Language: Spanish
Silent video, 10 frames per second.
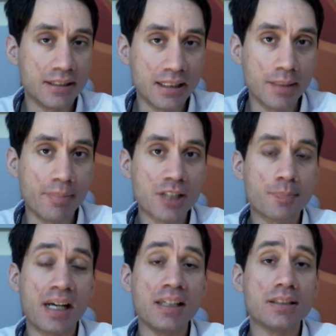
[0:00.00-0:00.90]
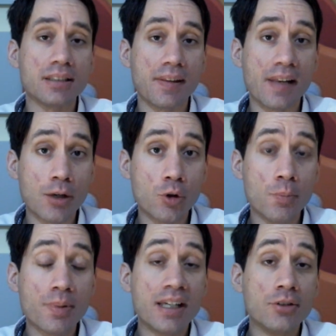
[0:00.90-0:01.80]
de Más País y de la
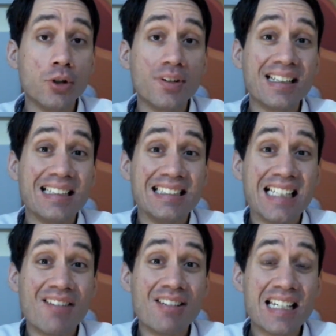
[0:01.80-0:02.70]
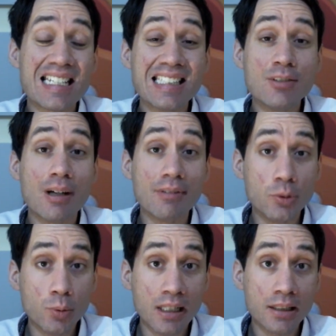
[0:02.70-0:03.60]
CUP, donde ya venía siendo
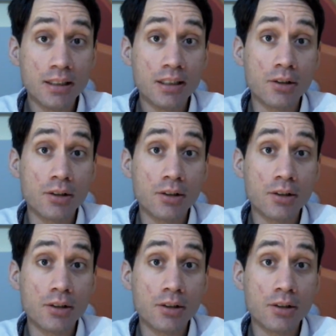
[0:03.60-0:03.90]
habitual